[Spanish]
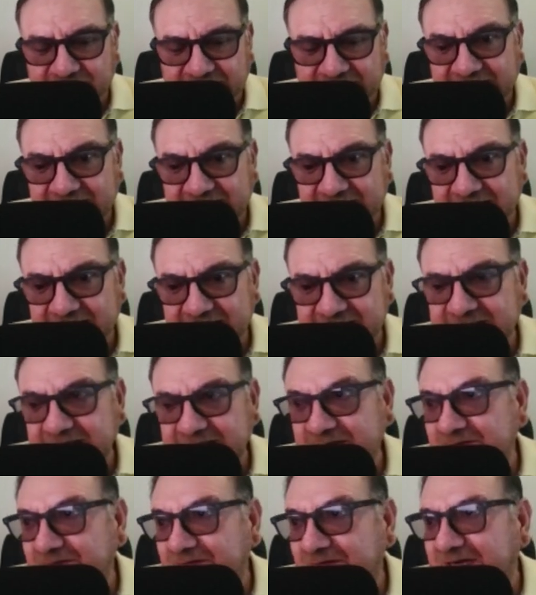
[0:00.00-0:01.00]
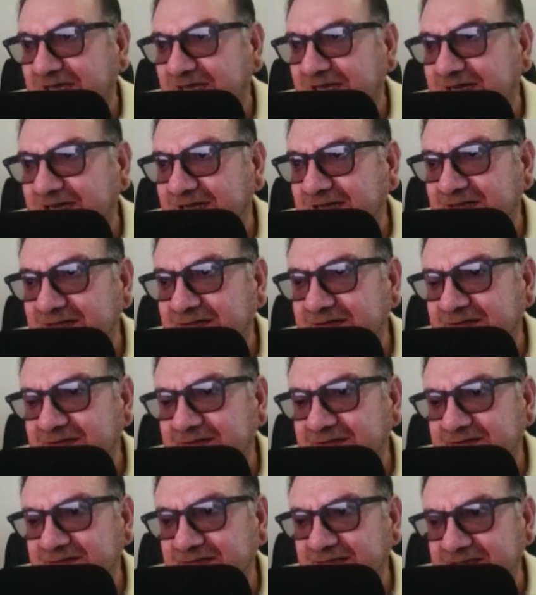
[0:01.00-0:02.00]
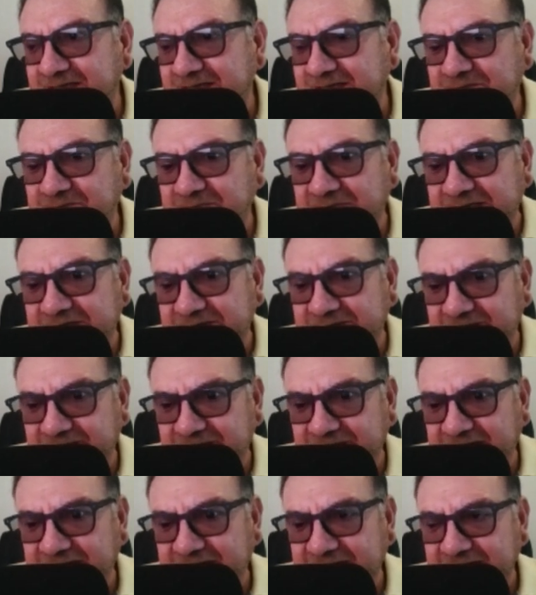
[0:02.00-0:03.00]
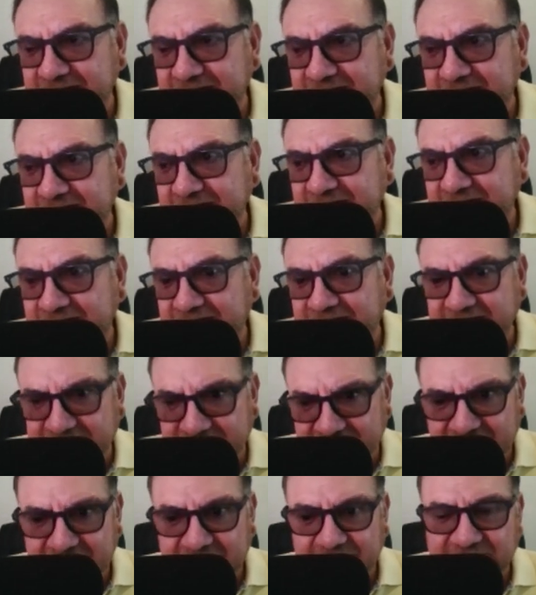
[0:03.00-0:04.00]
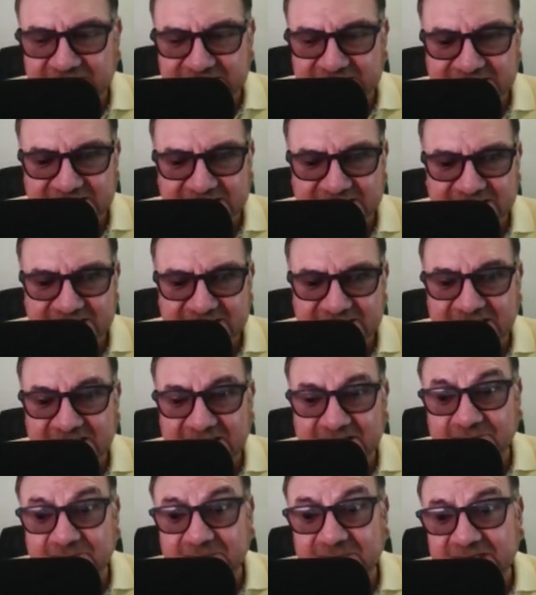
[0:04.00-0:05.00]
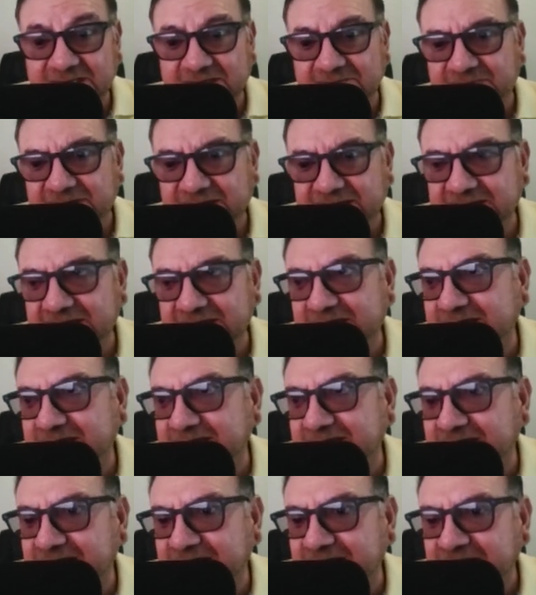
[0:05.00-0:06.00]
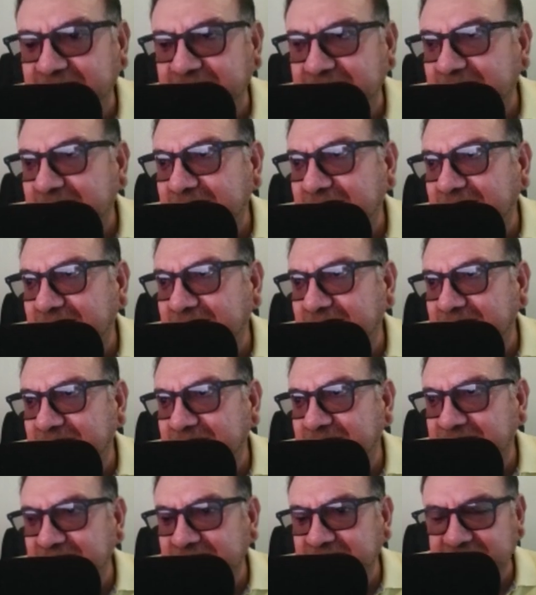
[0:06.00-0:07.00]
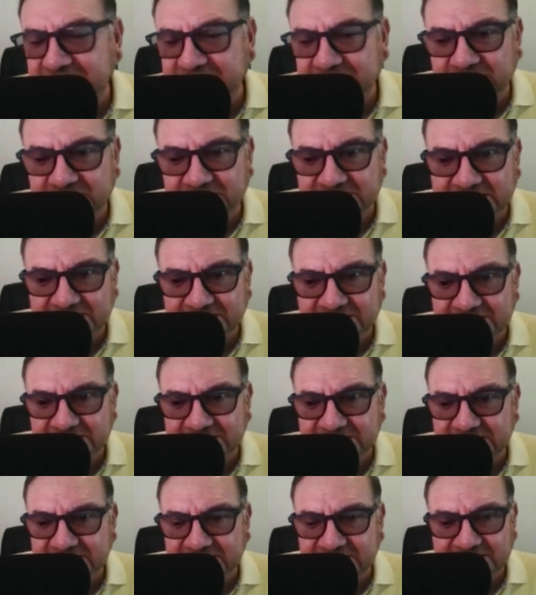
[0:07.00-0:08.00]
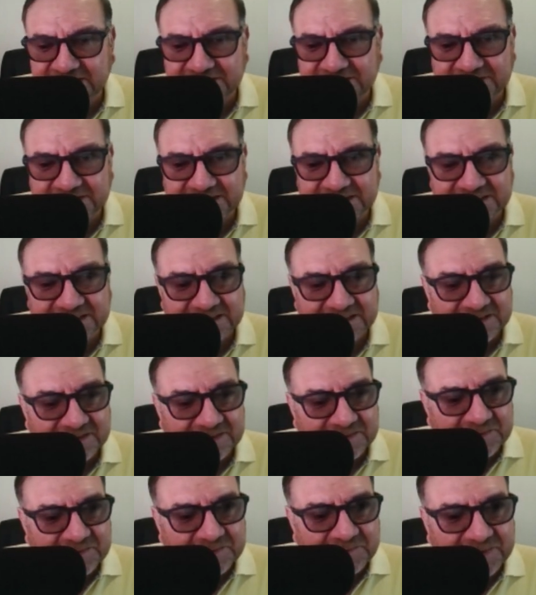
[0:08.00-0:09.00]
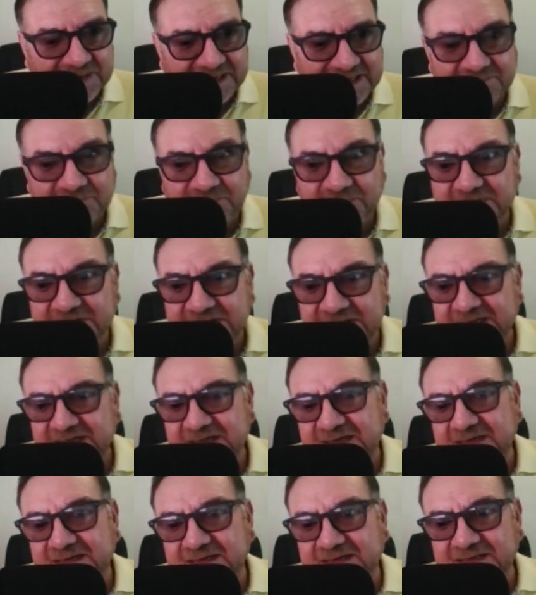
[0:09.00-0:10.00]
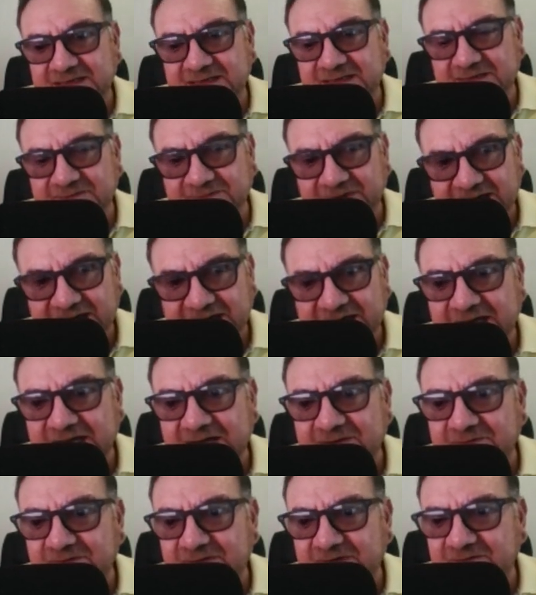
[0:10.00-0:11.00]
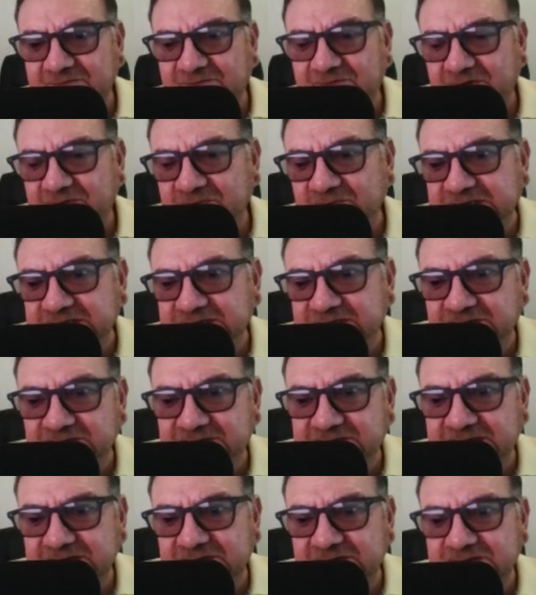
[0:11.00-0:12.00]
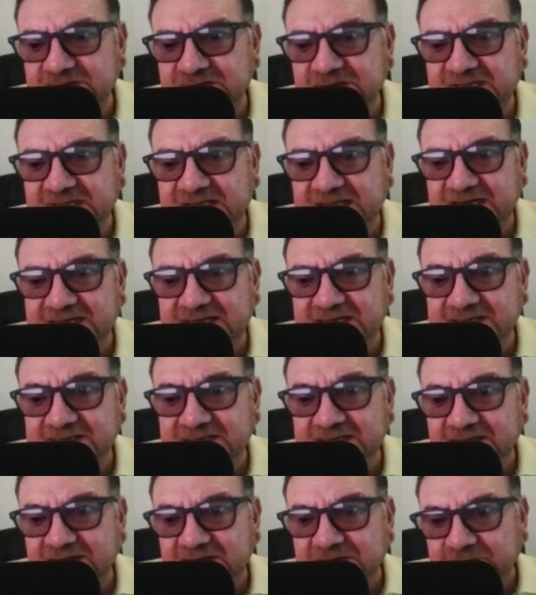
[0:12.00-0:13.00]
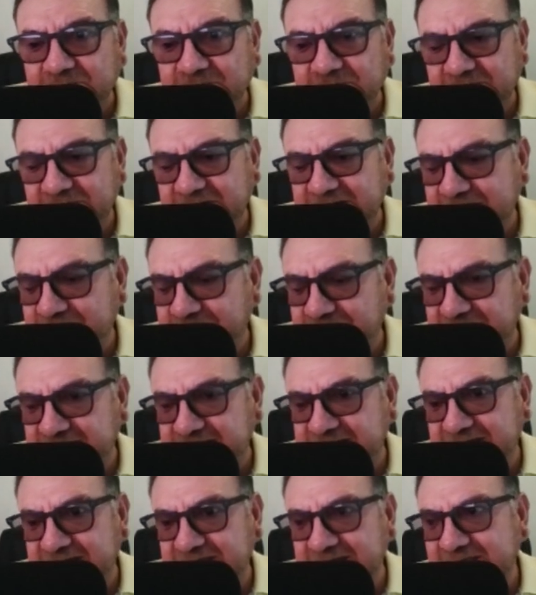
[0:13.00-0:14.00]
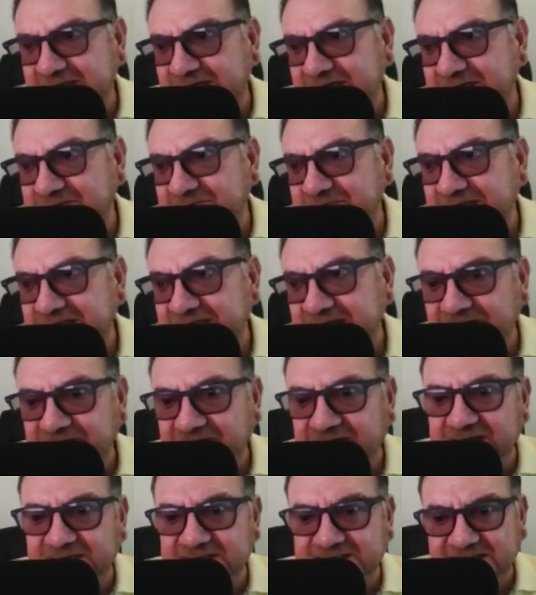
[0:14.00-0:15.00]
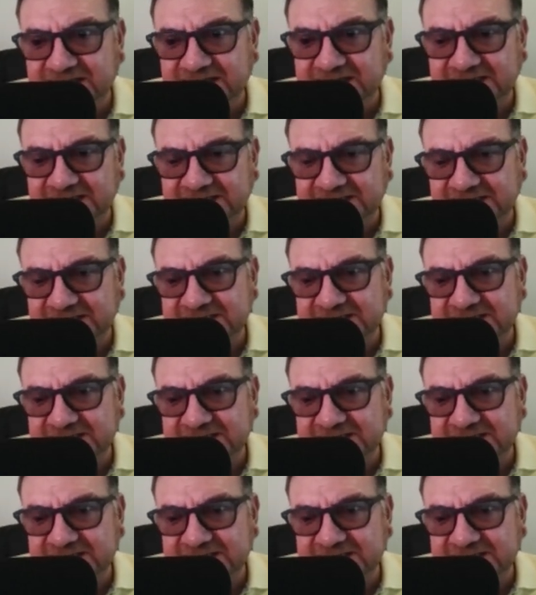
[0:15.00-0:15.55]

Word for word: para que se lograra tener mayoría, ganar la presidencia y aparte ganar la Cámara de Diputados y Senadores para poder llevar a cabo reformas constitucionales porque el presidente las mandaba y se las